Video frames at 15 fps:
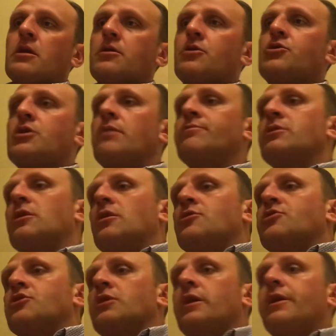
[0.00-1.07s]
Satış
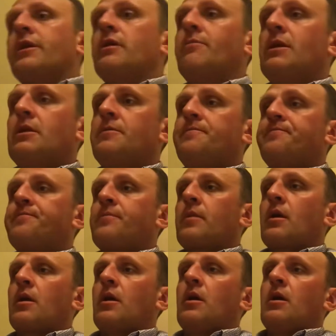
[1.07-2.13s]
temsilcilerimin
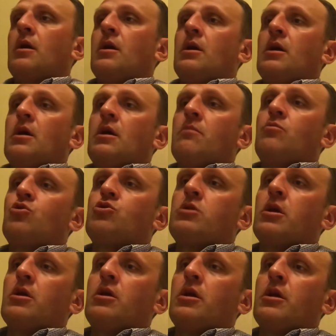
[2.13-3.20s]

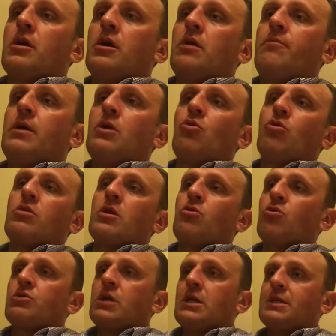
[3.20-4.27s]
müşterileri
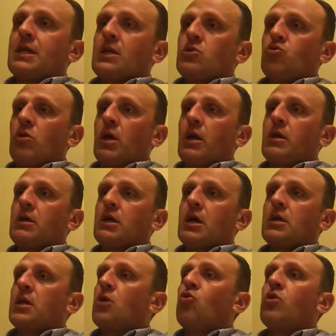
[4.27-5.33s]
1.98 dolarlık
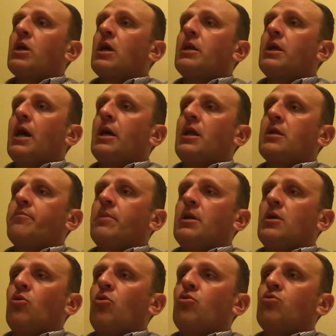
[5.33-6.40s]
kategoriye dahil
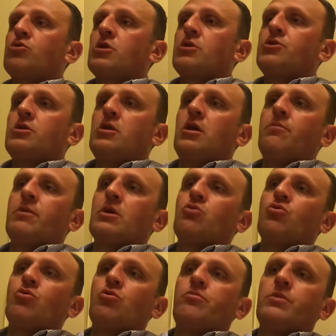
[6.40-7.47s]
etmeleri oldukça ciddi bir
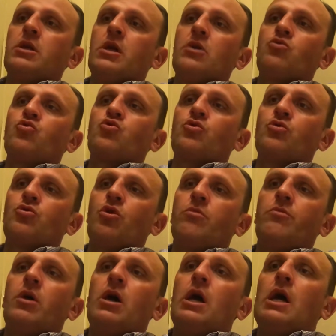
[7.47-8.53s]
durum diye
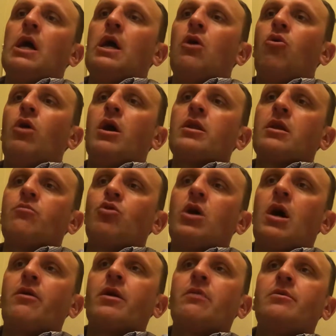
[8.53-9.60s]
düşündüm. O anda bu
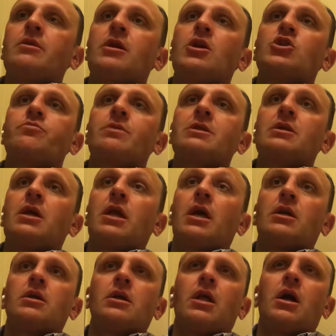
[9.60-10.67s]
kavramın değişmesi
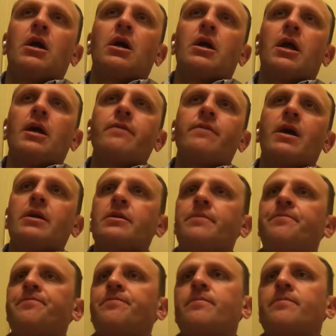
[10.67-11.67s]
gerektiğine karar verdim.